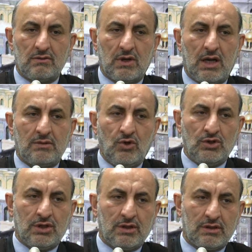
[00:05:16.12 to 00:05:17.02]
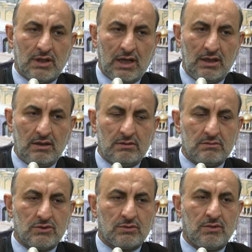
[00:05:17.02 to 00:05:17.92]
والمحدث الثاني
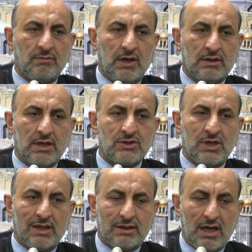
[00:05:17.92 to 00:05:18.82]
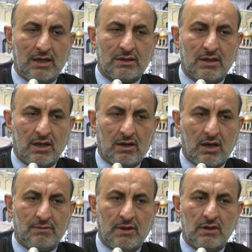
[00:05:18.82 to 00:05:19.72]
ربما يحتاج إلى ثالث إلى
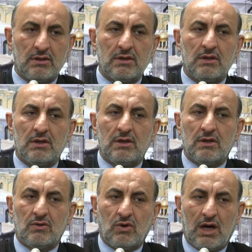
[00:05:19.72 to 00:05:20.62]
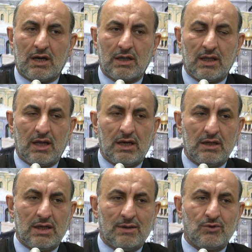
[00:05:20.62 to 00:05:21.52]
رابع وهكذا
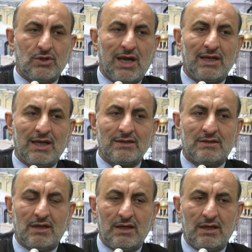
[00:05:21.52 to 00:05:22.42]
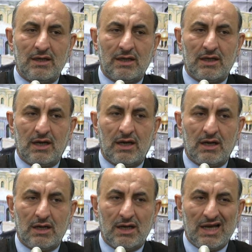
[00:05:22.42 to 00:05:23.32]
لابد أن ينتهي
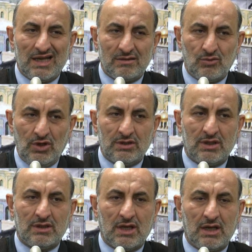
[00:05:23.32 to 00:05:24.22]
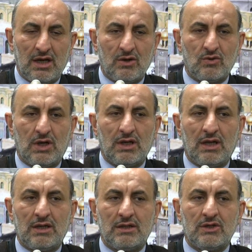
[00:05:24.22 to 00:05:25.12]
إلى المحدث الأول
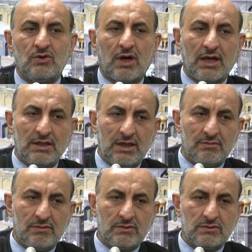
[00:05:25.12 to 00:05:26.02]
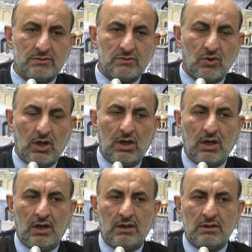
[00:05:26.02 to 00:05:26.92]
الذي هو قديم
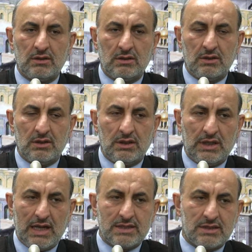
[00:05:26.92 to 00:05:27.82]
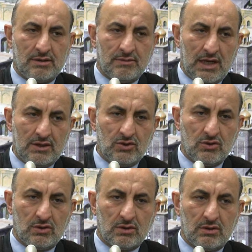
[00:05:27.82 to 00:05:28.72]
وإلا يلزم
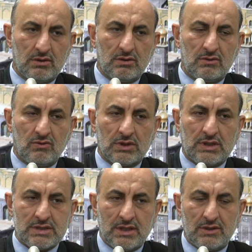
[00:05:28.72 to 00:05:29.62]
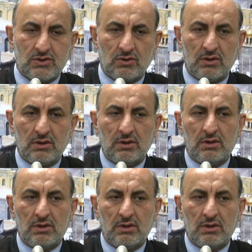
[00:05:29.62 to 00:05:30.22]
الدور والتسلسل